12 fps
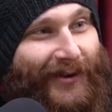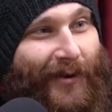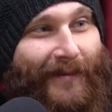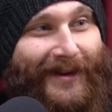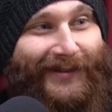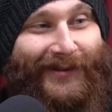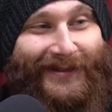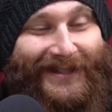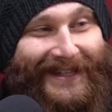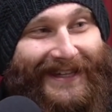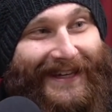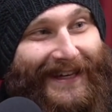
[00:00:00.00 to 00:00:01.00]
como eles
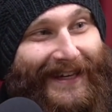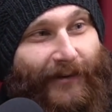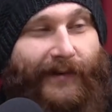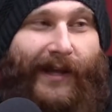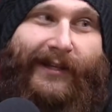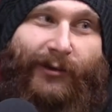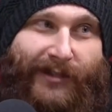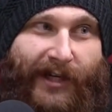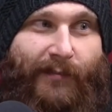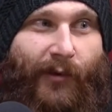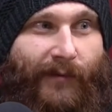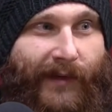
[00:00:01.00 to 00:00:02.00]
conseguiram, até um
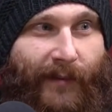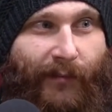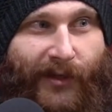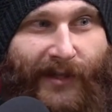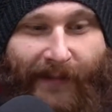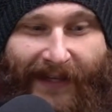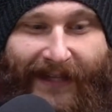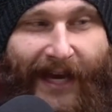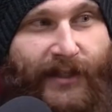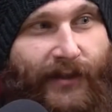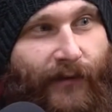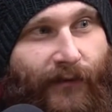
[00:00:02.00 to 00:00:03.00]
certo ponto, que depois da é. metade do